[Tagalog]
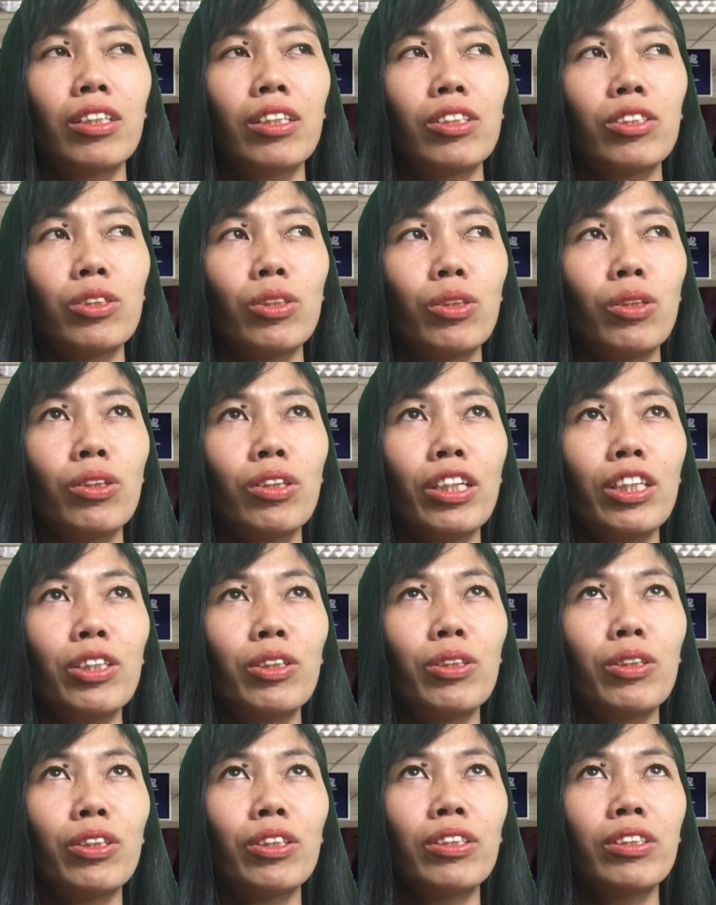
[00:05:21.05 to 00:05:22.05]
So,
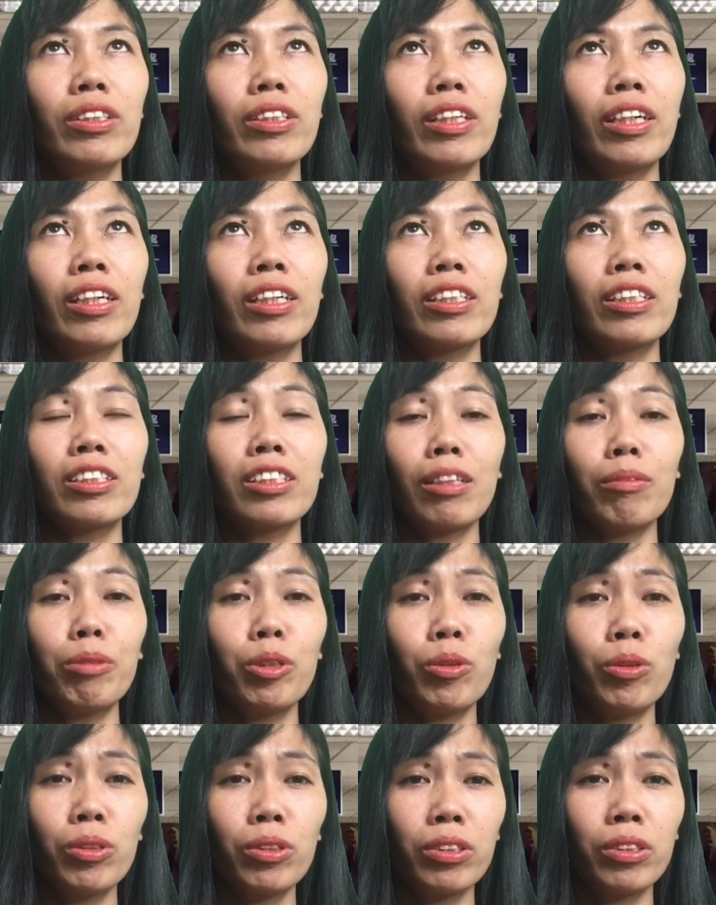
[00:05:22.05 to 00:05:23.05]
ngayon, uh, sabi
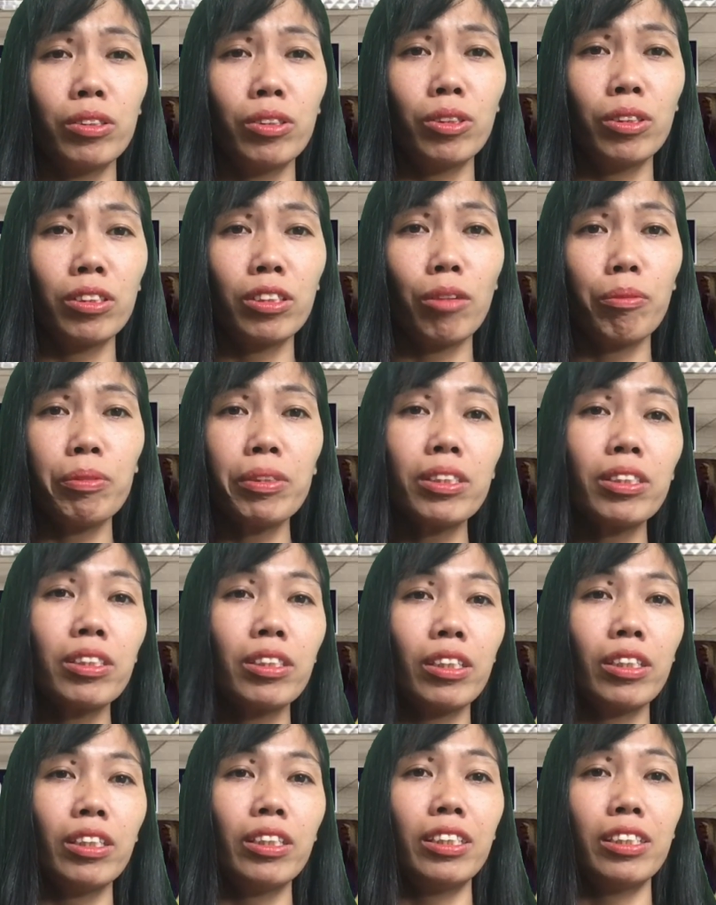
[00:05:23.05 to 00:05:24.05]
ko doon sa
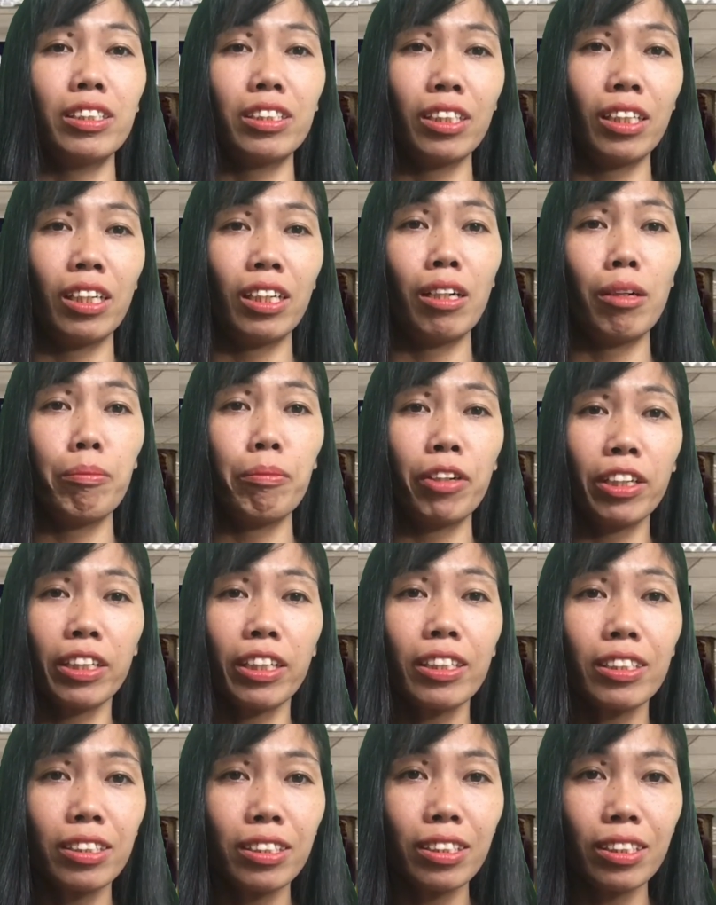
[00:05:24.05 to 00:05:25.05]
officer, he's a
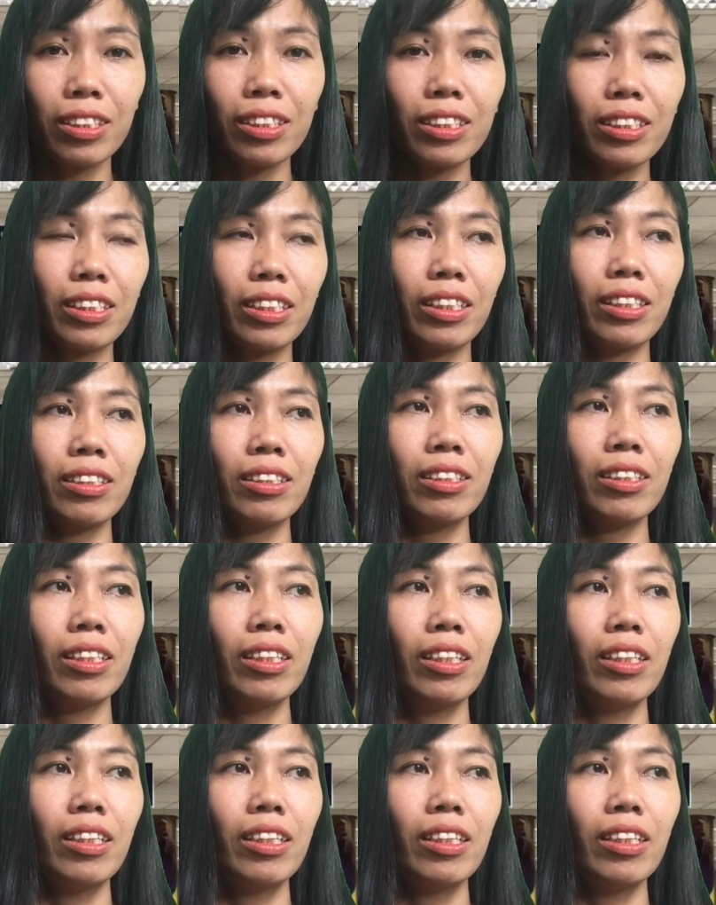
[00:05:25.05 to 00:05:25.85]
American citizen.